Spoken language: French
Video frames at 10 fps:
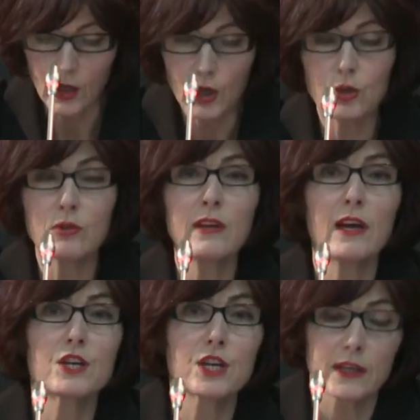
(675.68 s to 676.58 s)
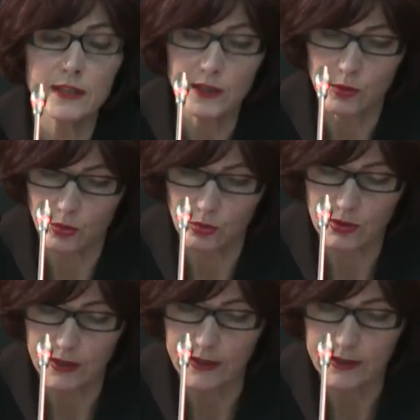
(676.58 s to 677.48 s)
Côté algérien, au
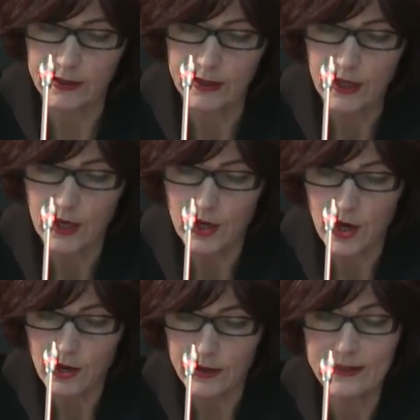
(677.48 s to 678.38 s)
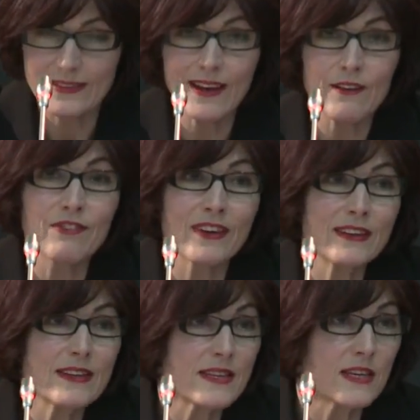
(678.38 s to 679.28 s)
contraire, l'heure est à la
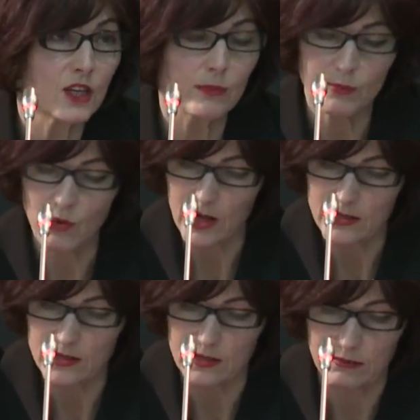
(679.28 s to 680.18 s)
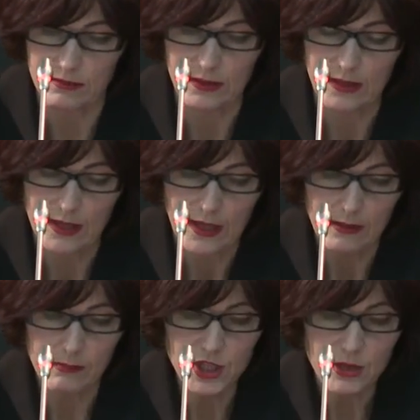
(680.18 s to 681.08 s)
frénésie commémorative.
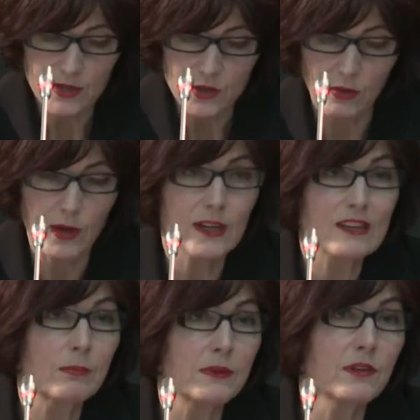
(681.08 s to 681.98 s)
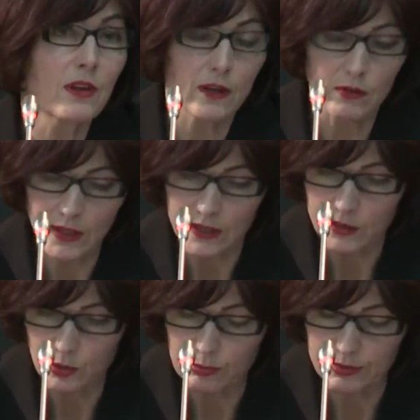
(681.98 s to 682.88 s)
Benjamin Stora l'explique dans La gangrène
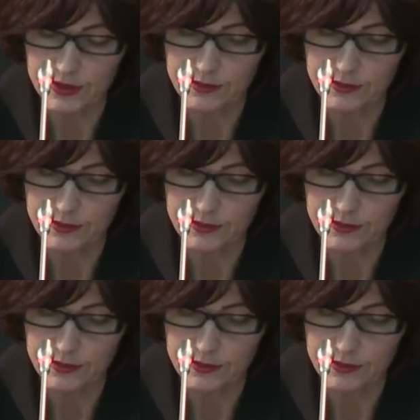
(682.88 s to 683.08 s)
et l'oubli.